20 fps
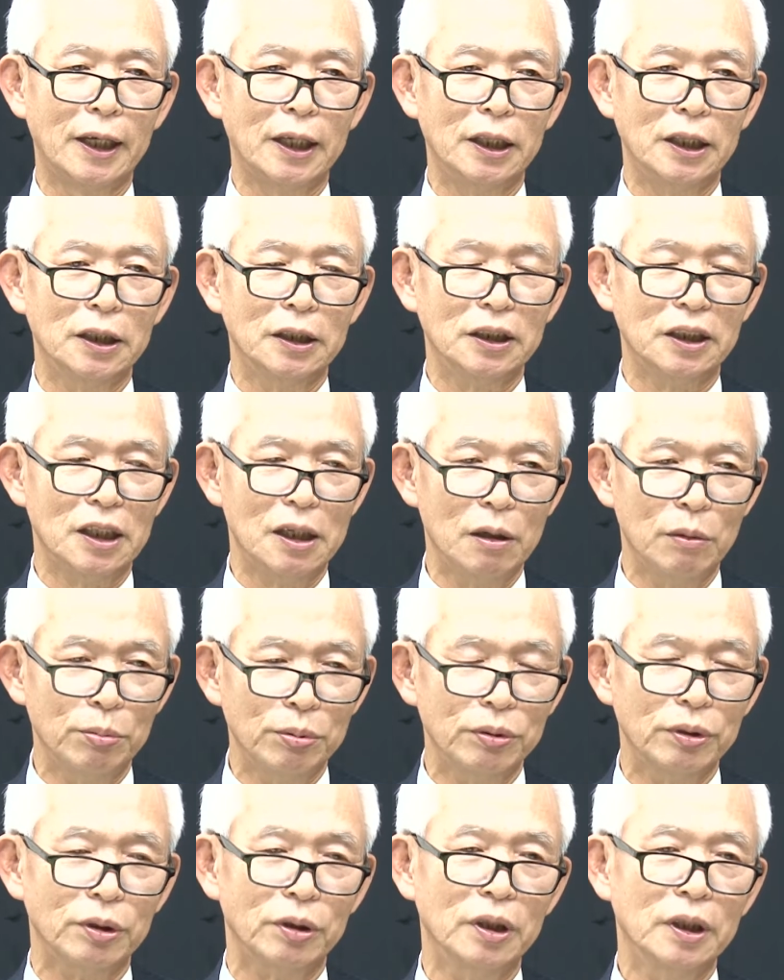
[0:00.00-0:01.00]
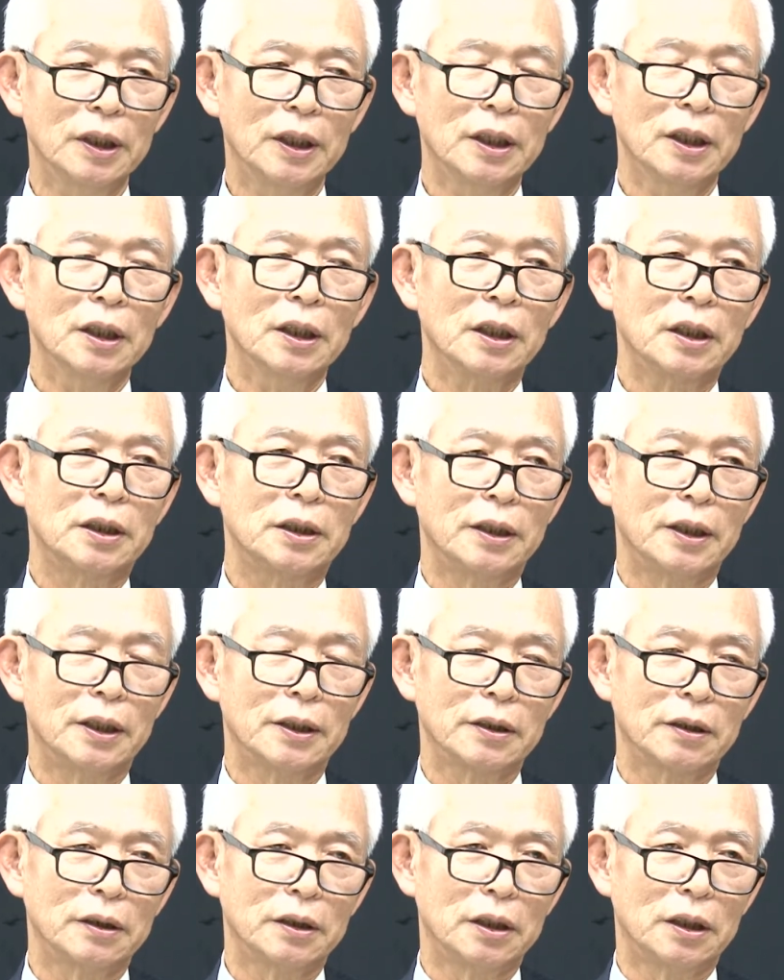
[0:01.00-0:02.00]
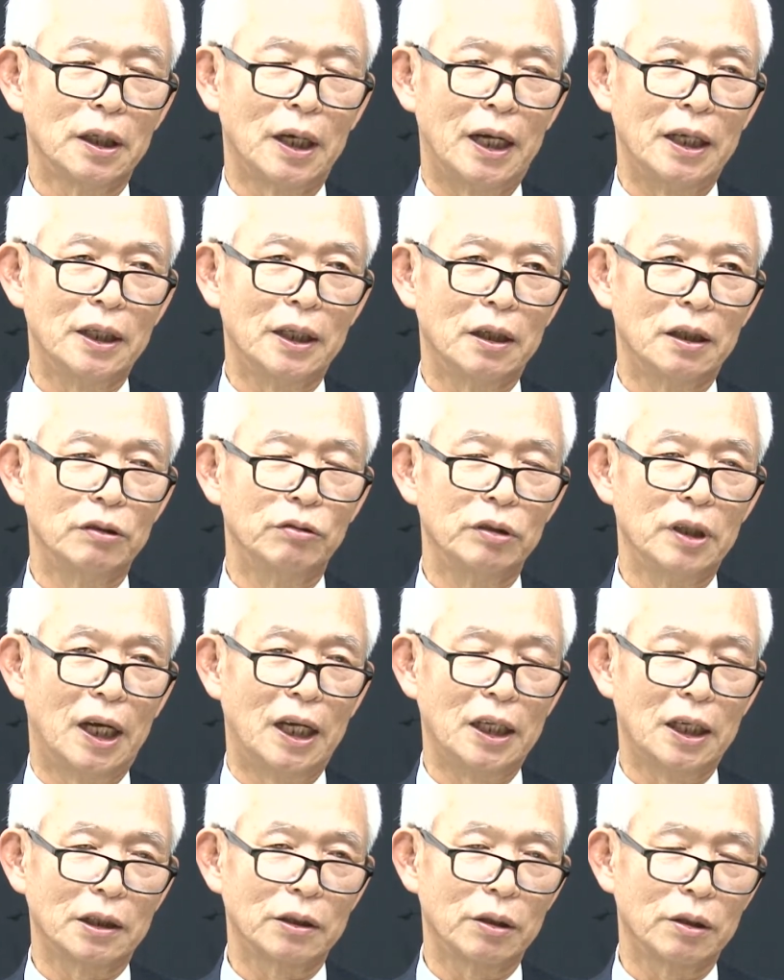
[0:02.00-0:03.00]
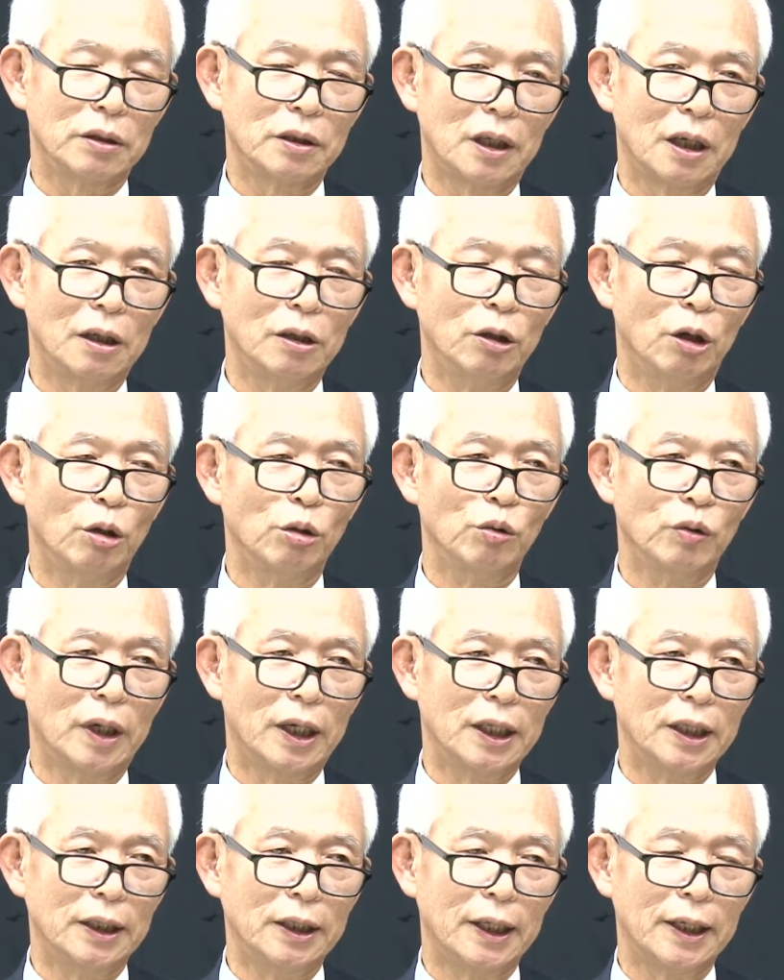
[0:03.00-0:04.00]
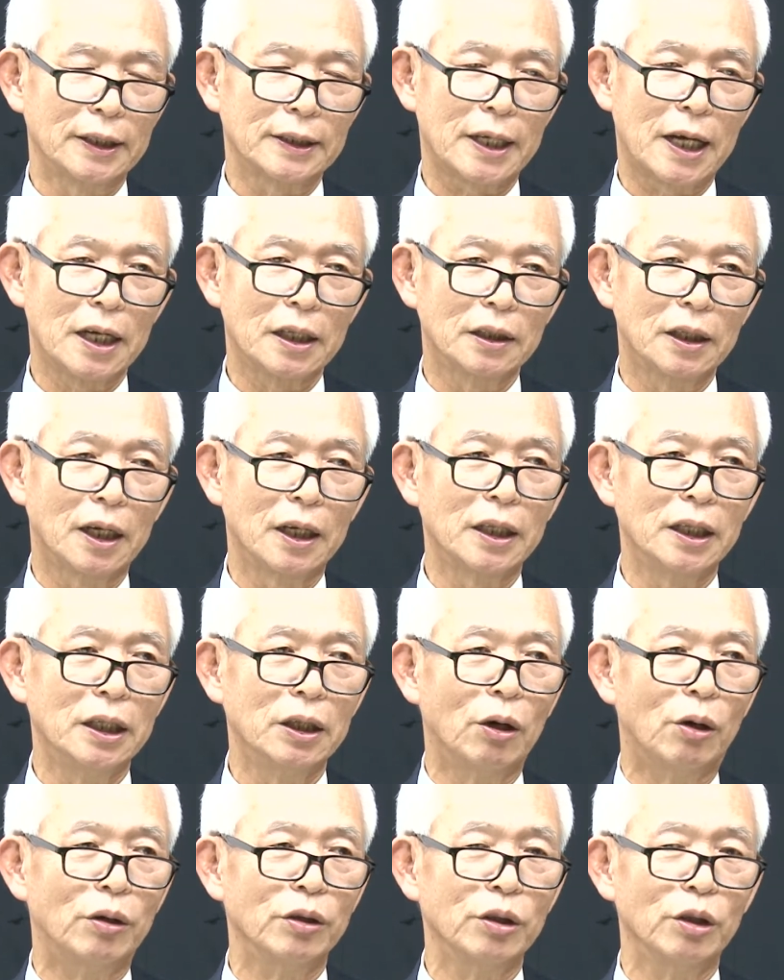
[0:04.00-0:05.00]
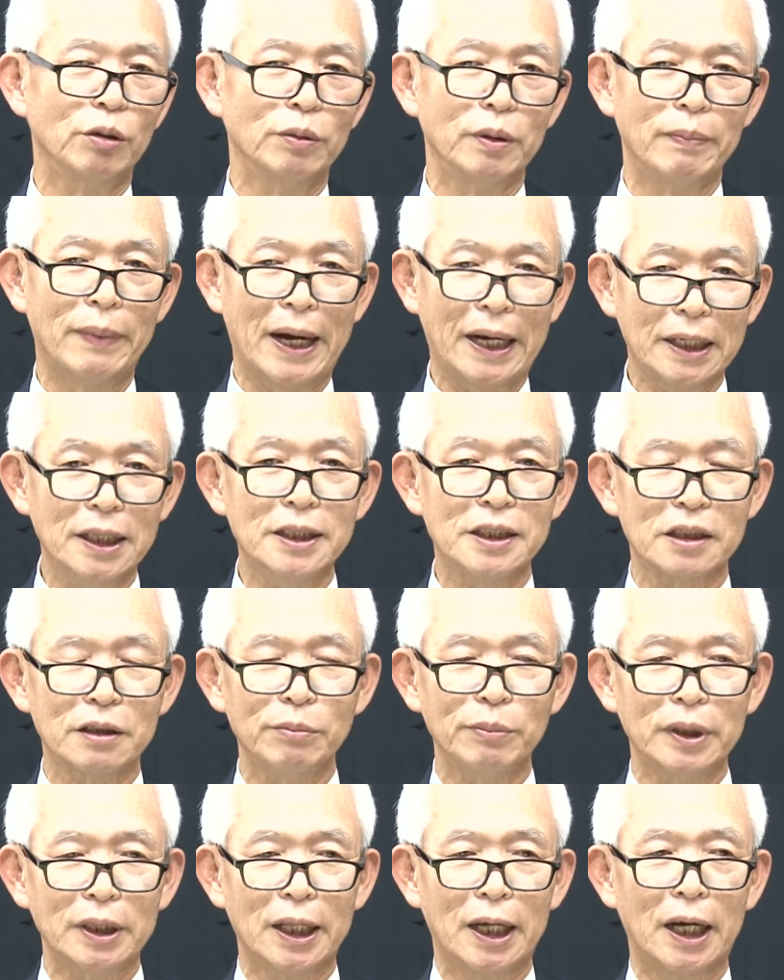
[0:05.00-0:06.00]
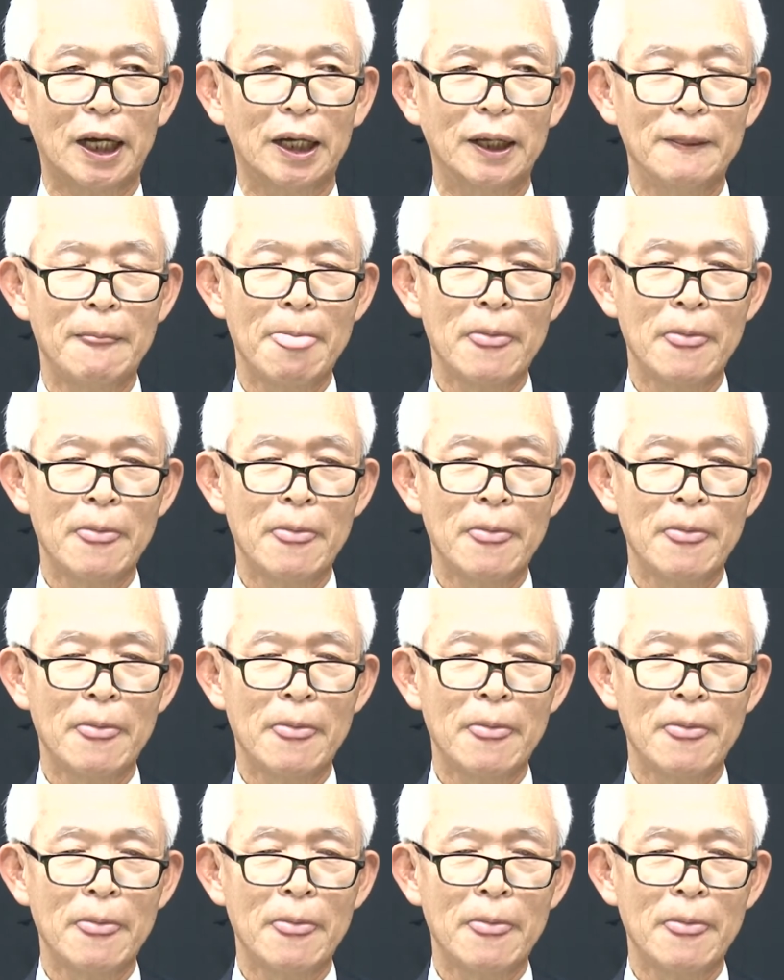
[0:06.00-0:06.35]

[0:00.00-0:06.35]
있는 일부. 그래서 이제 안양 우리 안양 선생을 연구하는데 상당히 어려움이 많이 있습니다.